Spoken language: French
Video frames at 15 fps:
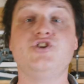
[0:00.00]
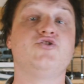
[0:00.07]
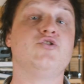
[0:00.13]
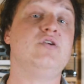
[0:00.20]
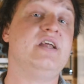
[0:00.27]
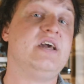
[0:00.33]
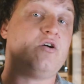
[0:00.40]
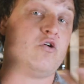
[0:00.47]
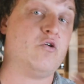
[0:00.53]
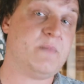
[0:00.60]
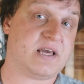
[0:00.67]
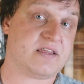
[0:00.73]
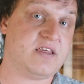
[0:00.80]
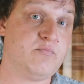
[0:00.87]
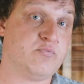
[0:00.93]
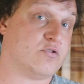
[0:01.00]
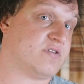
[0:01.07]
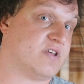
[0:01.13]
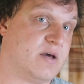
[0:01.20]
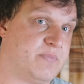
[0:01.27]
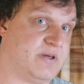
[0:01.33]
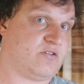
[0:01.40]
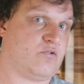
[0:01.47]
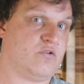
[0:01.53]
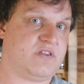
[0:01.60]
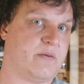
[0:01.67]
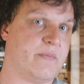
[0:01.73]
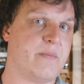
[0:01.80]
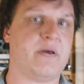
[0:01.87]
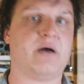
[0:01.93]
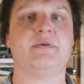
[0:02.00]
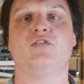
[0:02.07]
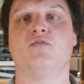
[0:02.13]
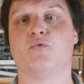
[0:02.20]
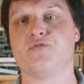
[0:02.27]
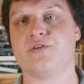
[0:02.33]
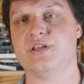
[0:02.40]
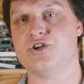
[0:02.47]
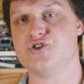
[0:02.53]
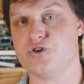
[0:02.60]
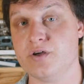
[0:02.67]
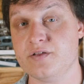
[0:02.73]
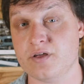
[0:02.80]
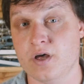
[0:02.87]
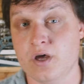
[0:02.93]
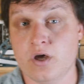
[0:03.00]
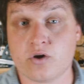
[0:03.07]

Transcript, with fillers: je les remercie pour ça parce que ça m'a permis de montrer des choses